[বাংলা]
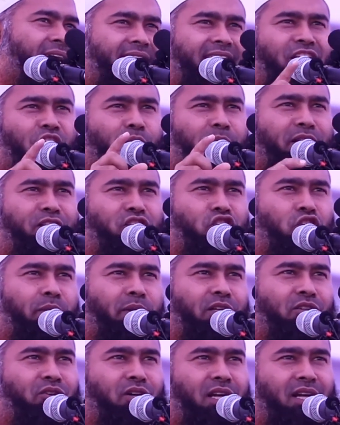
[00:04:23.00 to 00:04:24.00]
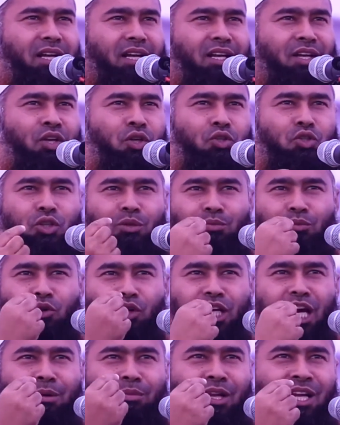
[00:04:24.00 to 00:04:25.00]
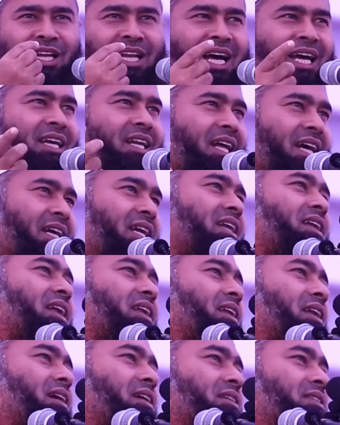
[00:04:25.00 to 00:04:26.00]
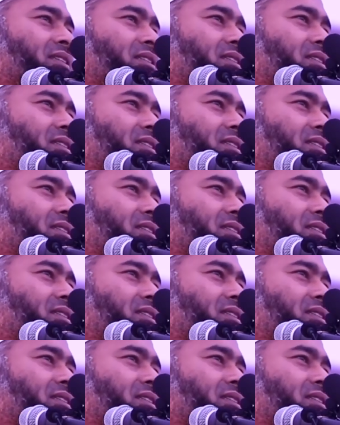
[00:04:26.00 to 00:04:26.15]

একটাও বাস্তবায়ন করে না শুধু মুখে বলে লাইলা ইল্লাল্লাহ